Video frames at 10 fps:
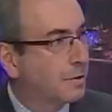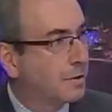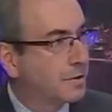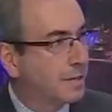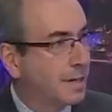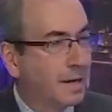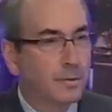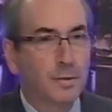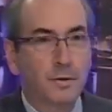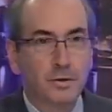Boa noite,
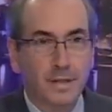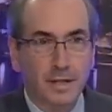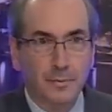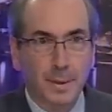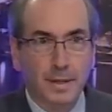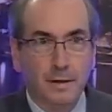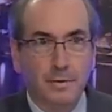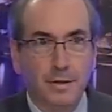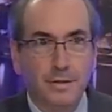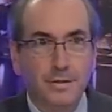Ricardo. Boa noite,
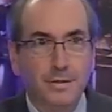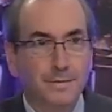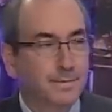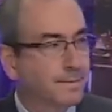telespectadores. E